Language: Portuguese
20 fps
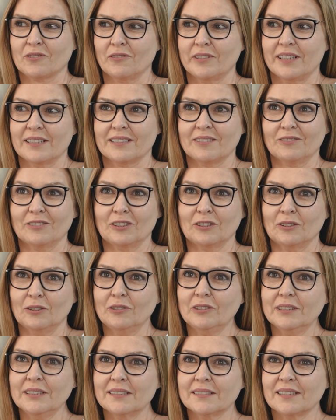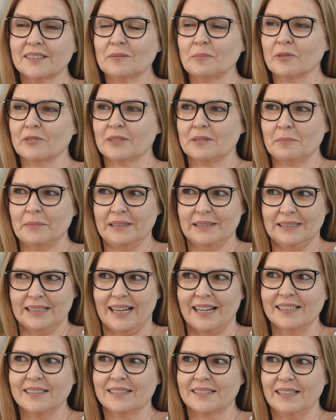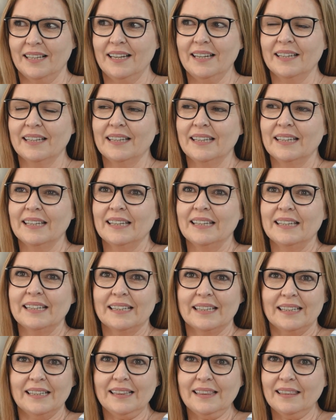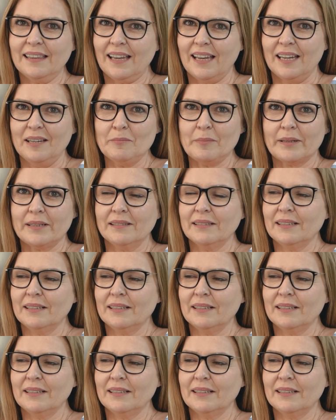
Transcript: conheçam todas as possibilidades, né? Que tem para